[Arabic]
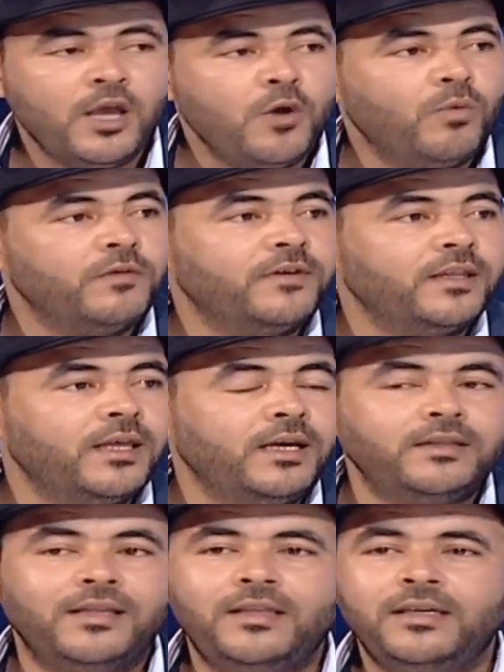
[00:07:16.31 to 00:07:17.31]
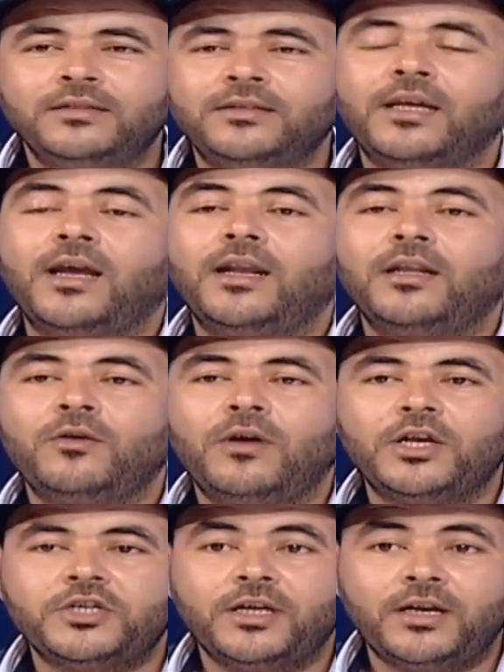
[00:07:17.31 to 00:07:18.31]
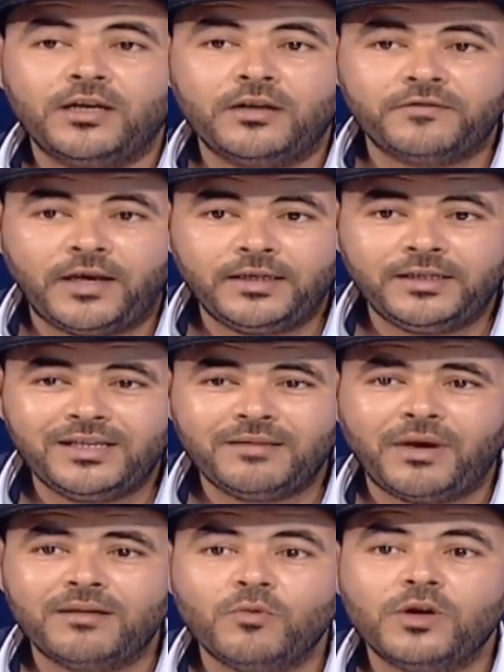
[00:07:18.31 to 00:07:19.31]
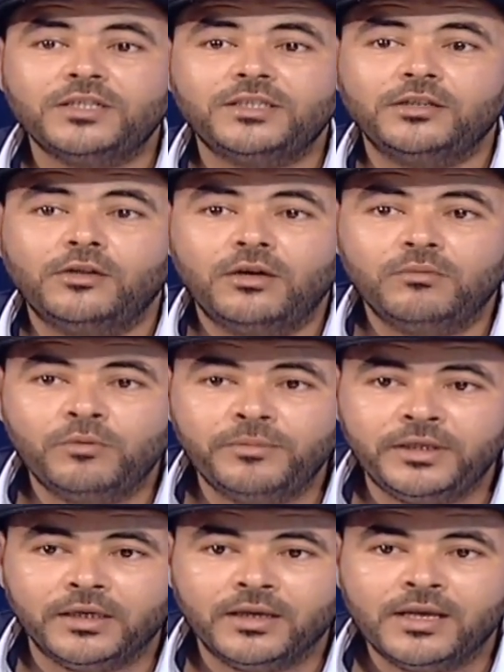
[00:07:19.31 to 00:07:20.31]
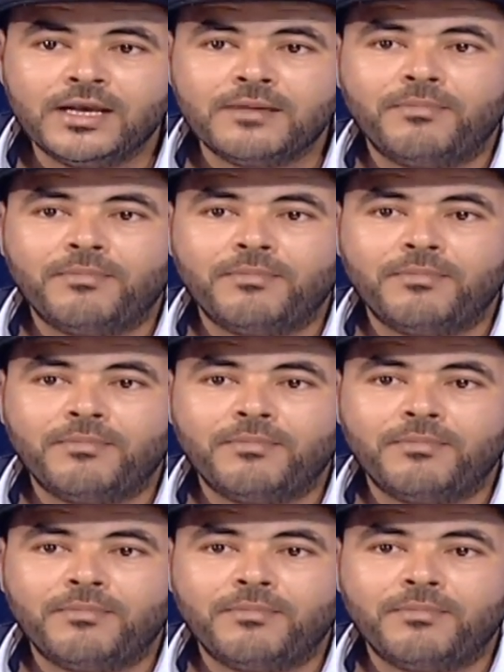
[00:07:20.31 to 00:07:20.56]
والفضاءات هذه طرح على روحها شراكه فعليه مع المؤسسات العموميه الحكوميه نعم.